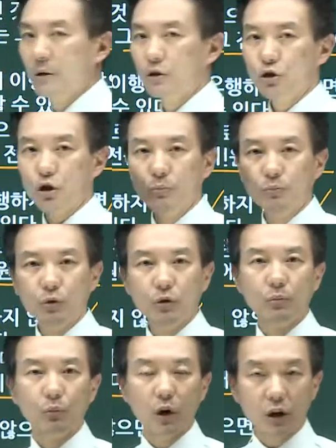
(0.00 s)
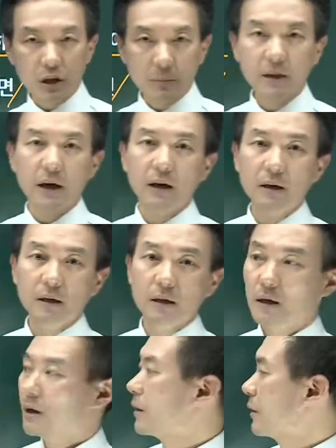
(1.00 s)
전부 몰라도 됩니다.
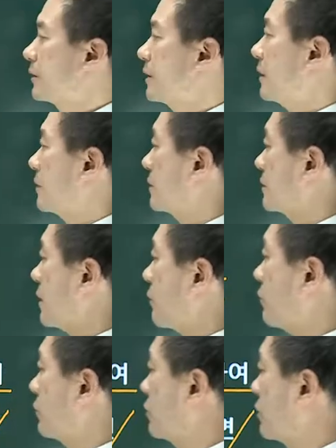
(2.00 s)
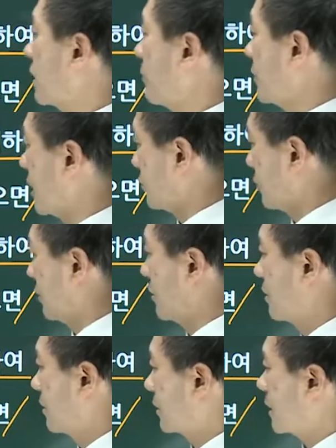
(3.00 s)
그냥 채권 등기 못하죠.
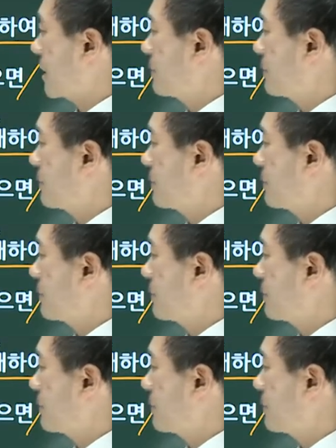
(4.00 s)
그러니까